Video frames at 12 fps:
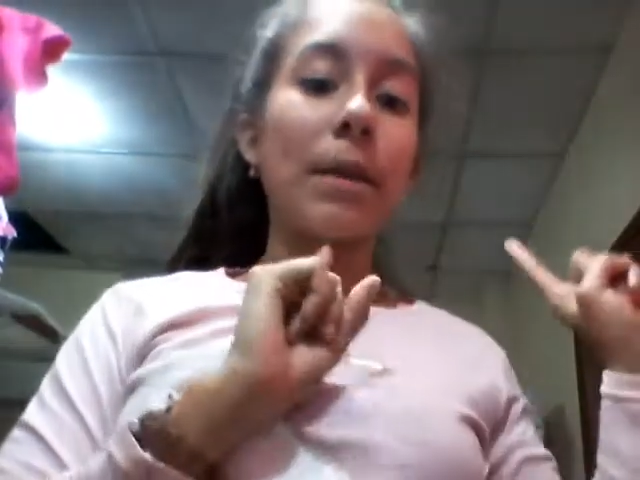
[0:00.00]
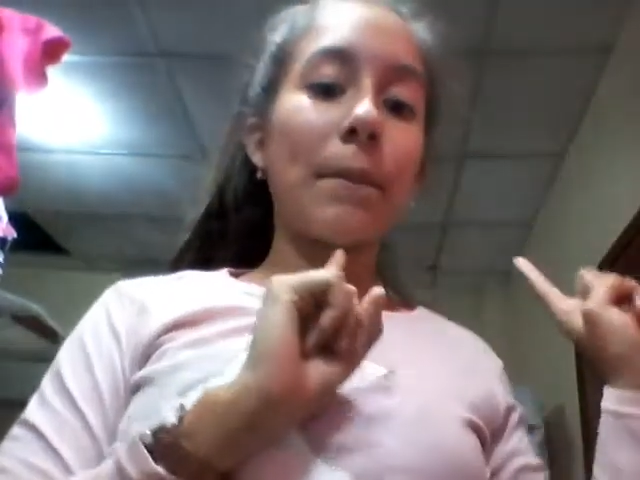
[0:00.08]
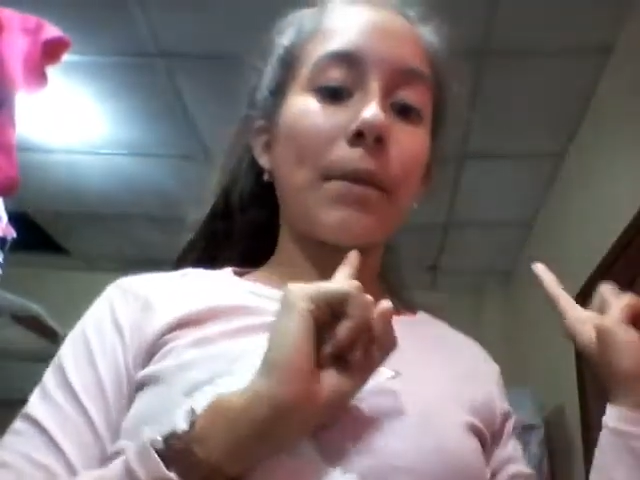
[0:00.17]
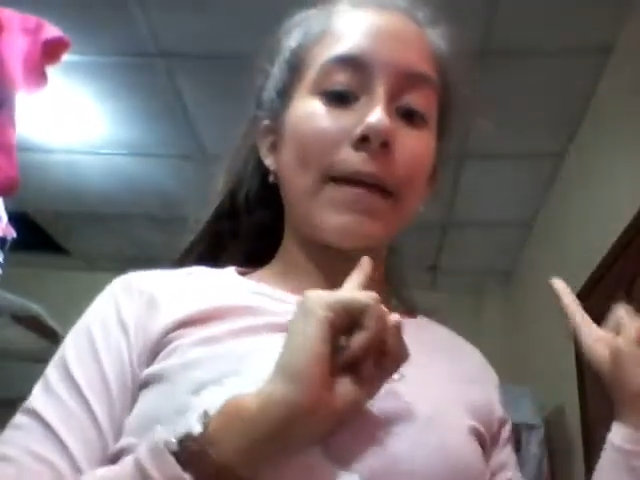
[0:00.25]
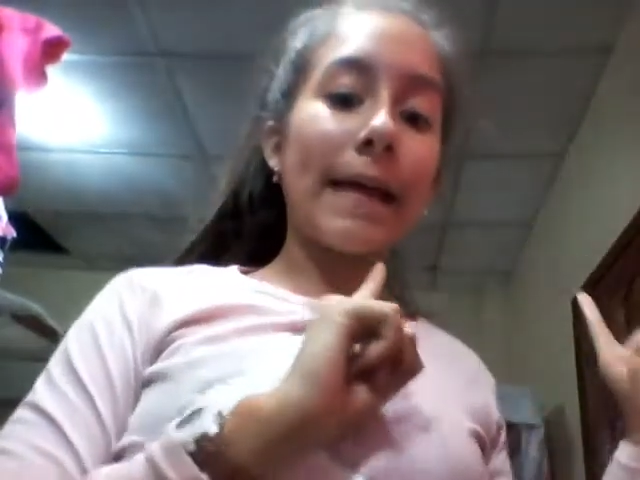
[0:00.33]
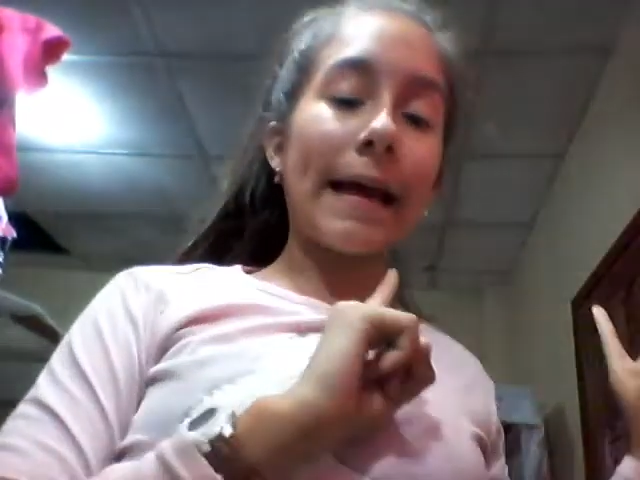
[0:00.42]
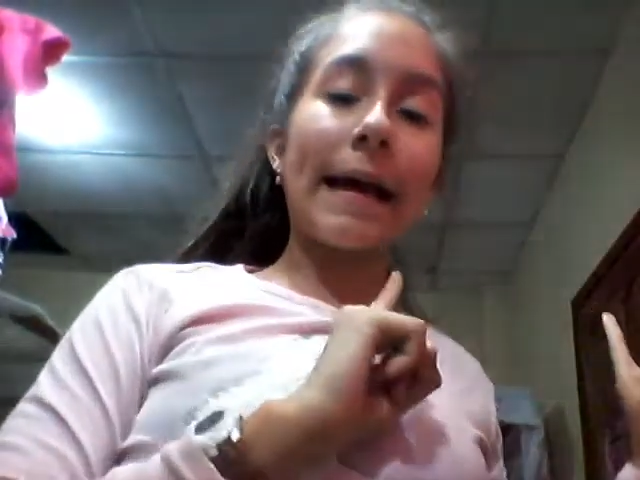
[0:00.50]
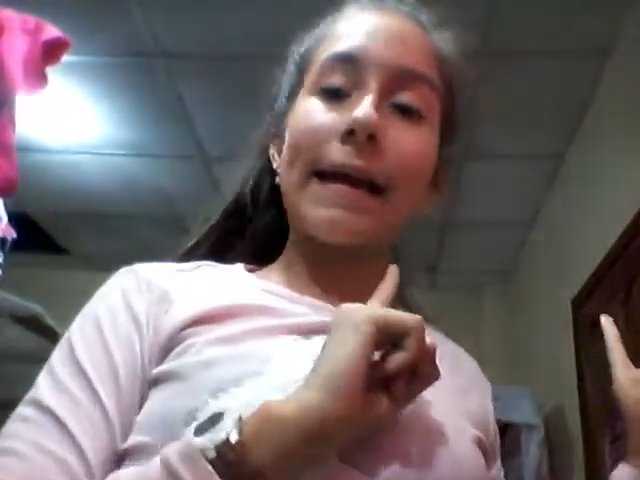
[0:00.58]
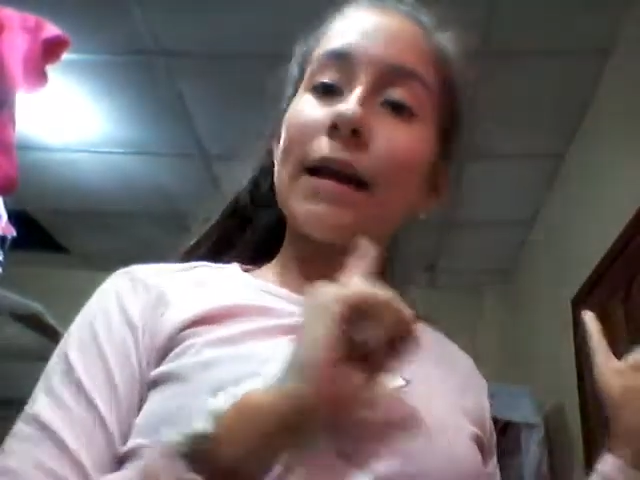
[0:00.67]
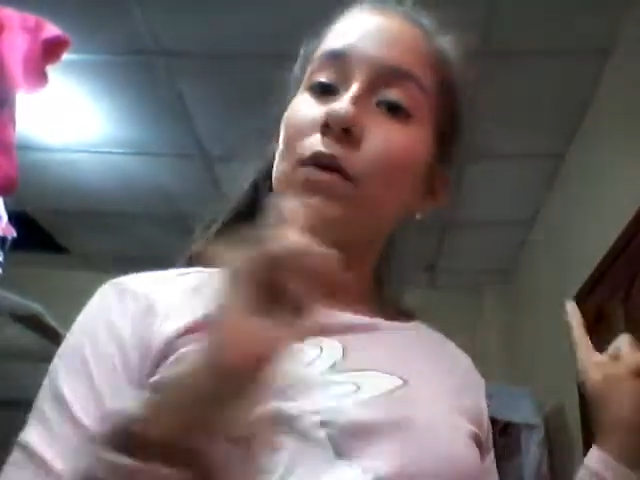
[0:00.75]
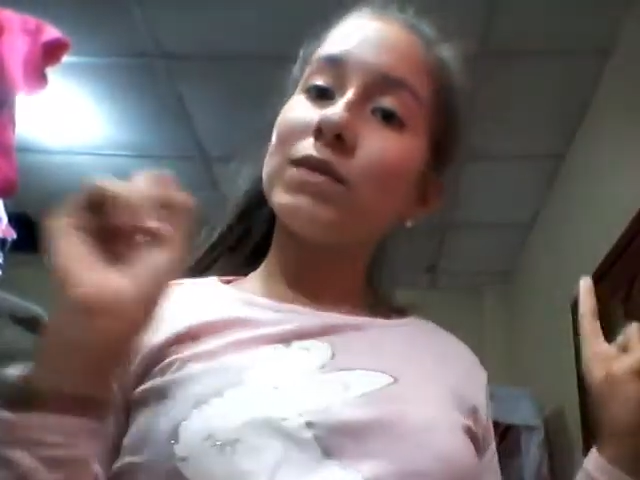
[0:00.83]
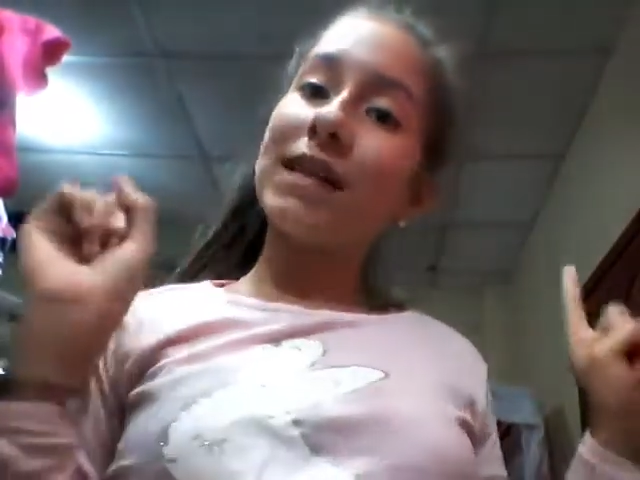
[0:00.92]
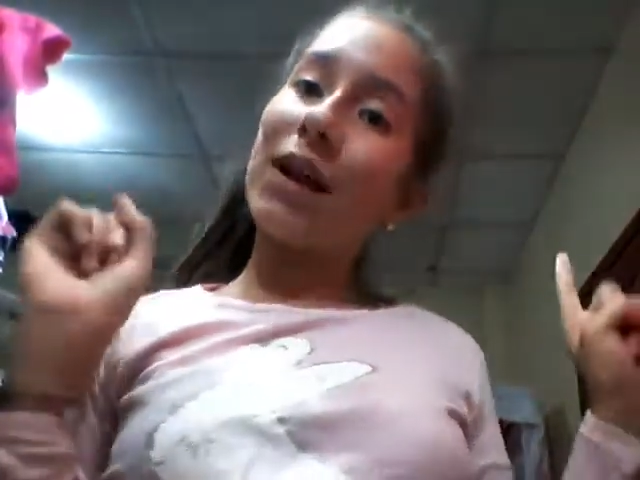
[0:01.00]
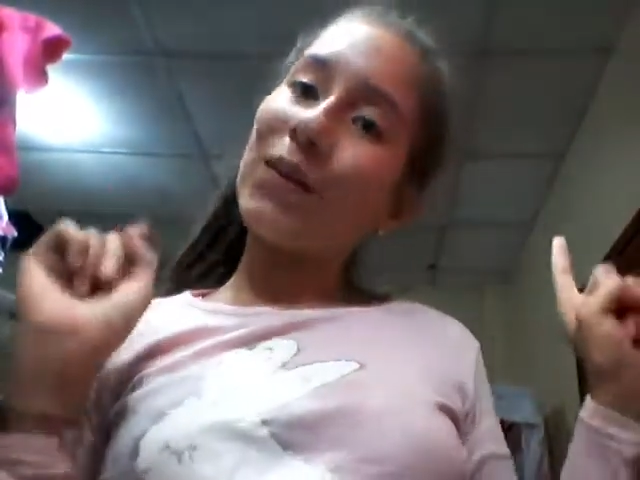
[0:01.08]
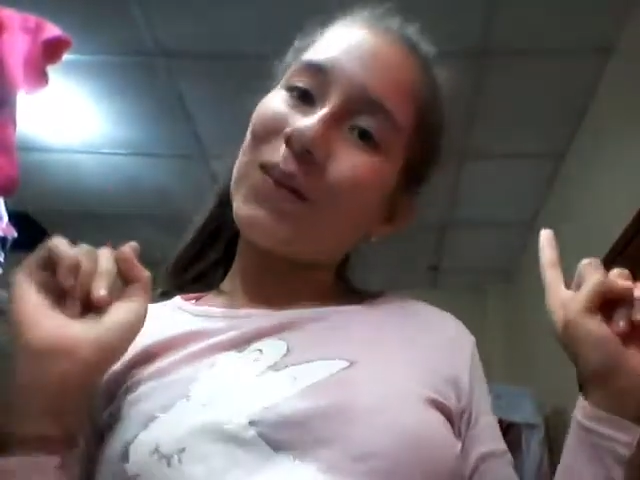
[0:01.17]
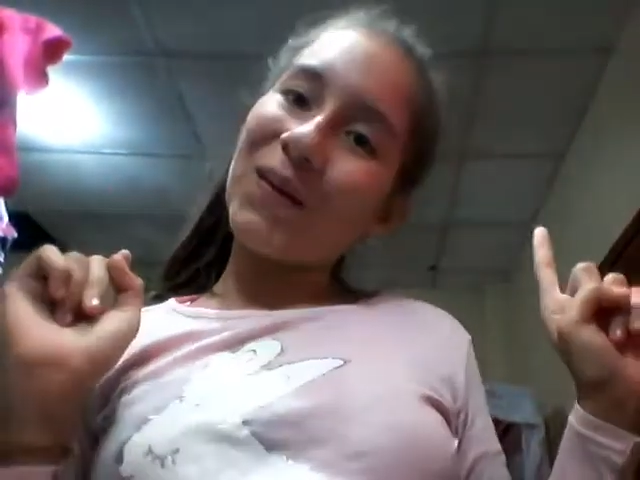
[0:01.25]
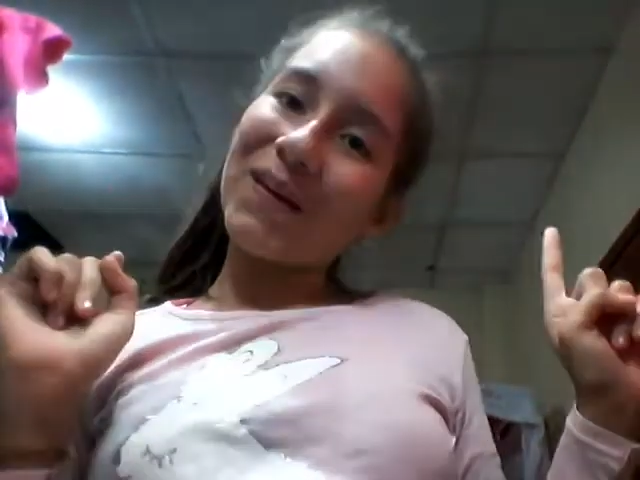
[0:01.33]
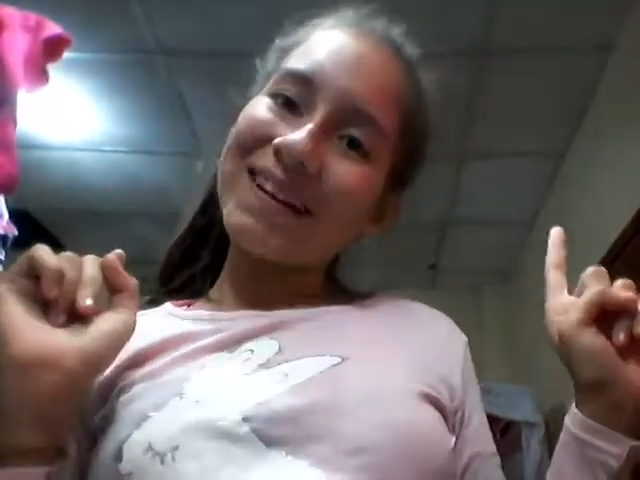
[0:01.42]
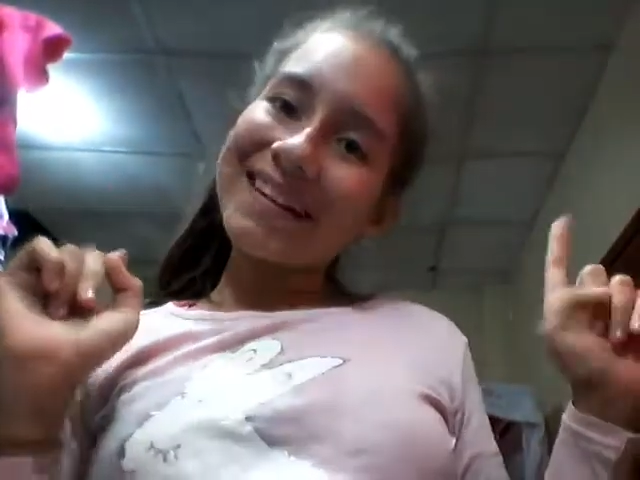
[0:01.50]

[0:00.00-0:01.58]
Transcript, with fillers: pueden ganar un saludo.